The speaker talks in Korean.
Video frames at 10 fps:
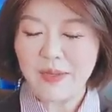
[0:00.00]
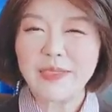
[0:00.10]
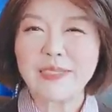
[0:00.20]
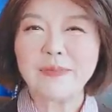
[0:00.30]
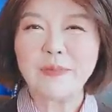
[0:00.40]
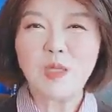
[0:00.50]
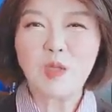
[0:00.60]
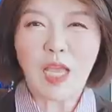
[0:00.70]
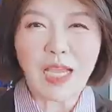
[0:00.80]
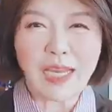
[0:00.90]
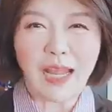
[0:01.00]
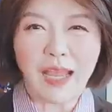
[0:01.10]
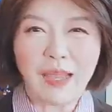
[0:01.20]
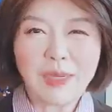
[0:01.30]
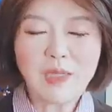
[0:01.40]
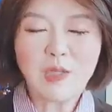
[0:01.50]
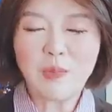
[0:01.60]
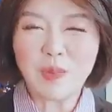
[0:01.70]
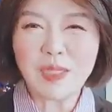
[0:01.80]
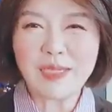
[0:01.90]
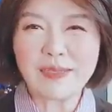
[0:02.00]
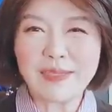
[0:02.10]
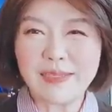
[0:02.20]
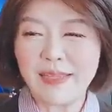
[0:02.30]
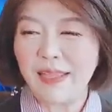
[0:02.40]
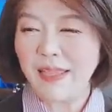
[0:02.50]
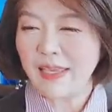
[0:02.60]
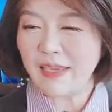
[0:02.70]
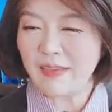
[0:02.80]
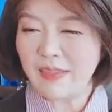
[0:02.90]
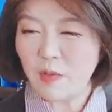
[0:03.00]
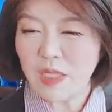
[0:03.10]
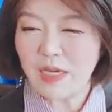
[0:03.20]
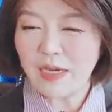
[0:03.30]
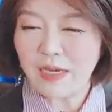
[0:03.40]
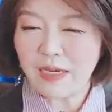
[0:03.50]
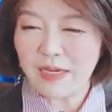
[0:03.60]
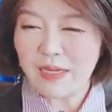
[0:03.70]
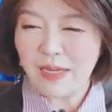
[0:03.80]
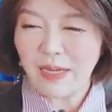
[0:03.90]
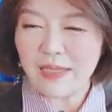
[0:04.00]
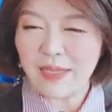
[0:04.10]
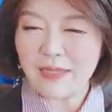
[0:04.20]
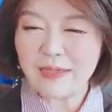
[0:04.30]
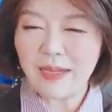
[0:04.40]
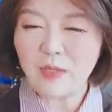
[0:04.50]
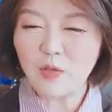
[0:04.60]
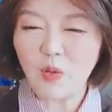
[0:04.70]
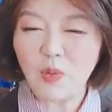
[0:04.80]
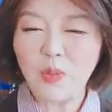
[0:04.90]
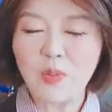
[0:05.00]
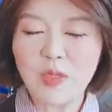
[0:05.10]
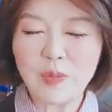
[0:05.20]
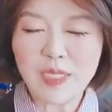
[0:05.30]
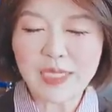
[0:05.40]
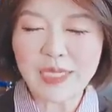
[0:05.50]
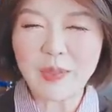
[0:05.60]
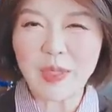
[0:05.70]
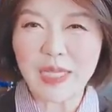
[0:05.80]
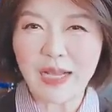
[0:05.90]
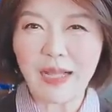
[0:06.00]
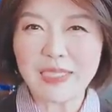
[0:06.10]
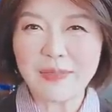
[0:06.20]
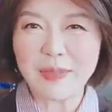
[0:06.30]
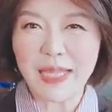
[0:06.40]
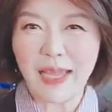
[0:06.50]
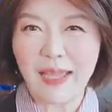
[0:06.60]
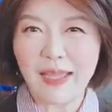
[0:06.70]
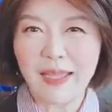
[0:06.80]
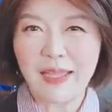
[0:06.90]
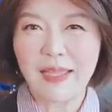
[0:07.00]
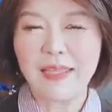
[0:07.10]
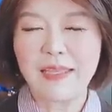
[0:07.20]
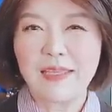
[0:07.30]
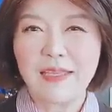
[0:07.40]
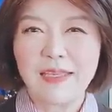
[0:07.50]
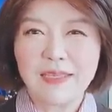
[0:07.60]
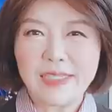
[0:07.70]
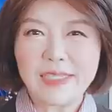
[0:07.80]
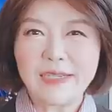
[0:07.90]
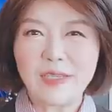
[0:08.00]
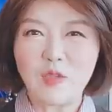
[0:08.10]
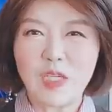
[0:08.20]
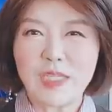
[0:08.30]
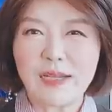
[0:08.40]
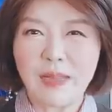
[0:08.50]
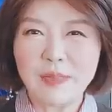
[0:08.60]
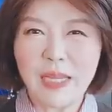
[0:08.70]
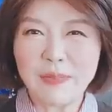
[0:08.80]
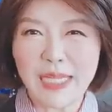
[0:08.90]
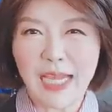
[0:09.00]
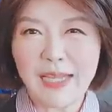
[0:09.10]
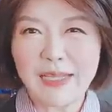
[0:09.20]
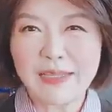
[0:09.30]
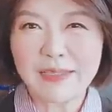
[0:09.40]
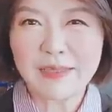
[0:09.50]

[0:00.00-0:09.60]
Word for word: 지금 민주당이나 메인스트림 미디어들은 이 트위터에 대해서 아주 공포심을 느끼고 있는 것 같습니다. 시청해주셔서 감사합니다.